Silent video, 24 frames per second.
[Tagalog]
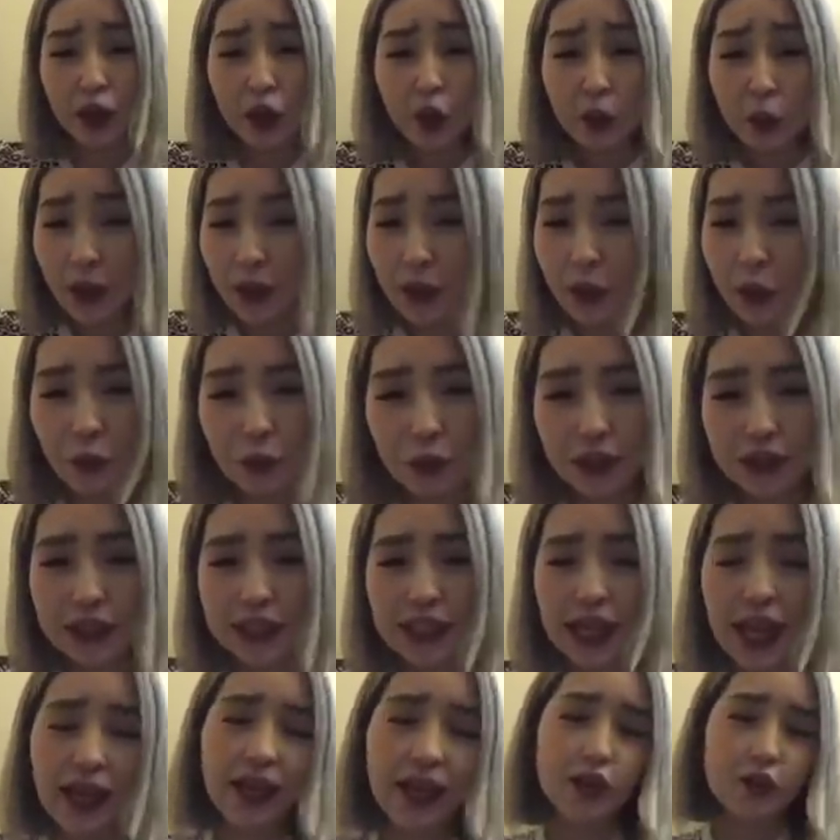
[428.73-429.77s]
Nagkwento pa
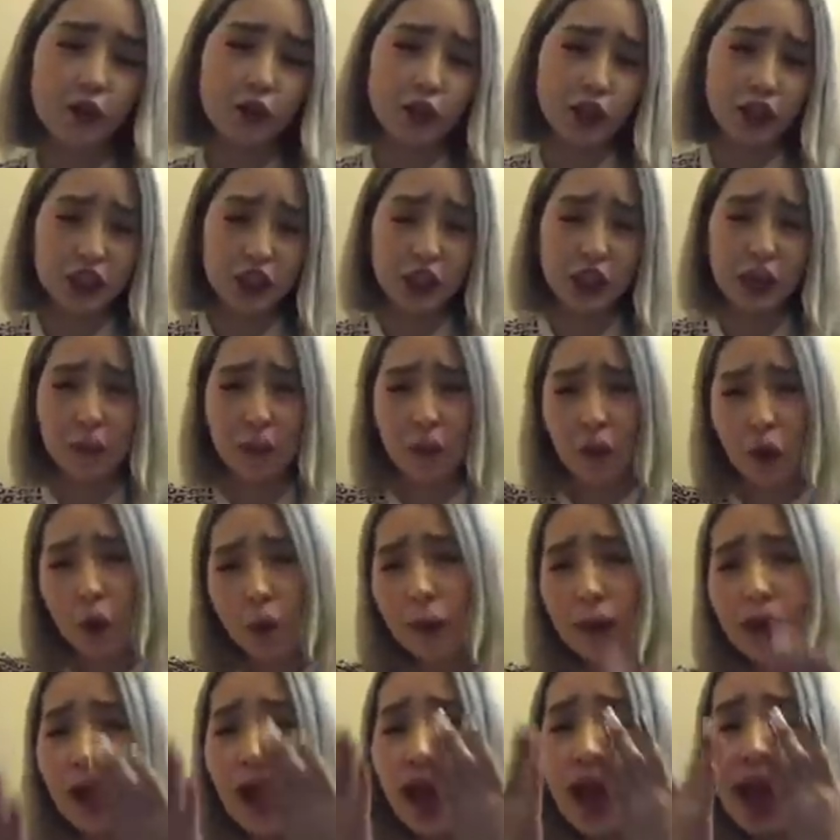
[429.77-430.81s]
siya sa akin kung saan siya
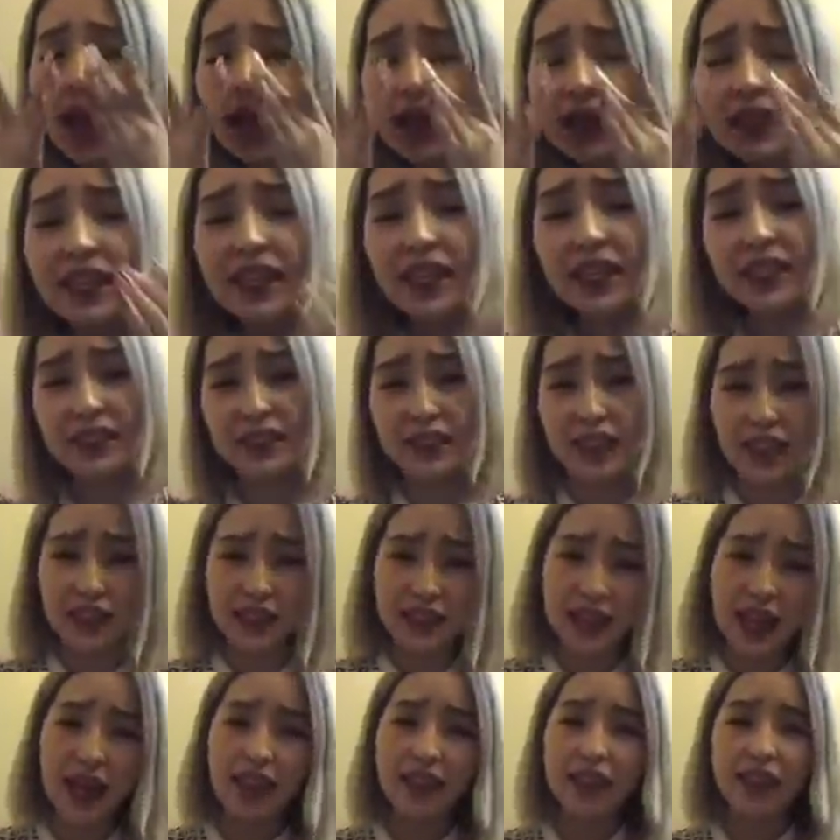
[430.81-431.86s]
nagpa-opera, this
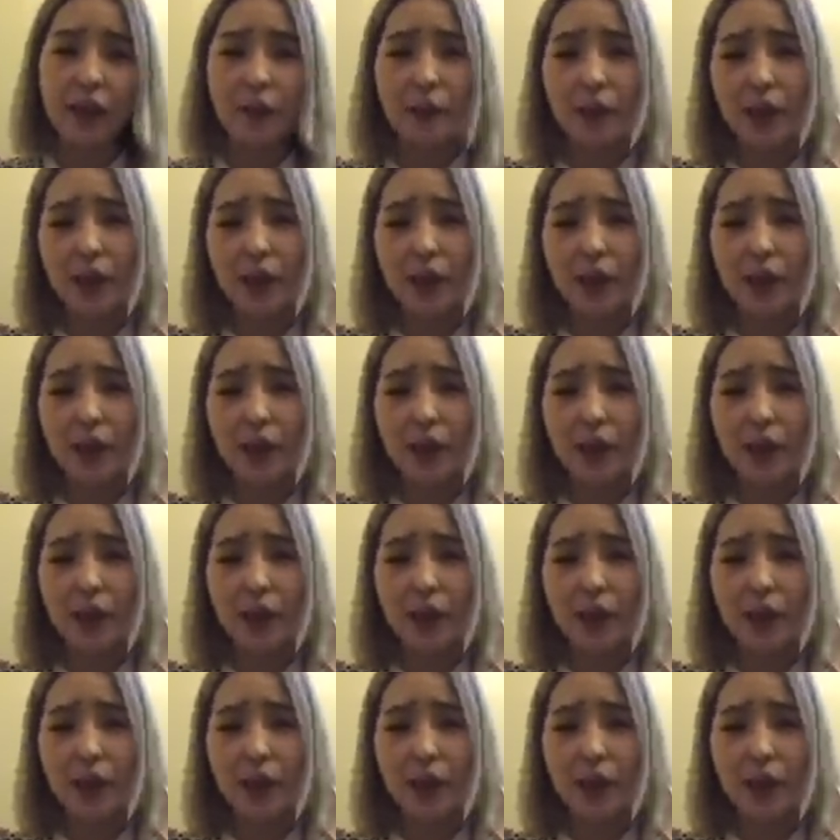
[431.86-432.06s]
and that.